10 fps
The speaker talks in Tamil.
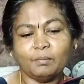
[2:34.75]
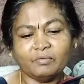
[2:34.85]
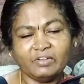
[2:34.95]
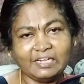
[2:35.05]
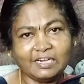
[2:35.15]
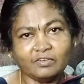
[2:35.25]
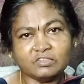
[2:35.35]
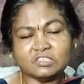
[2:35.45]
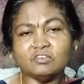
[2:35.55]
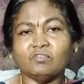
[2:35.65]
நம்ம
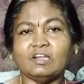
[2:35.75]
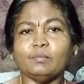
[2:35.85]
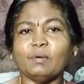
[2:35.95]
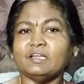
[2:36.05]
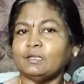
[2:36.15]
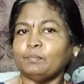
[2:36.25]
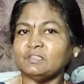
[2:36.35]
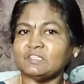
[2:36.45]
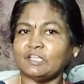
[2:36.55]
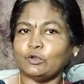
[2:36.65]
வீட்டில் வச்சு வழிபாடு எப்படி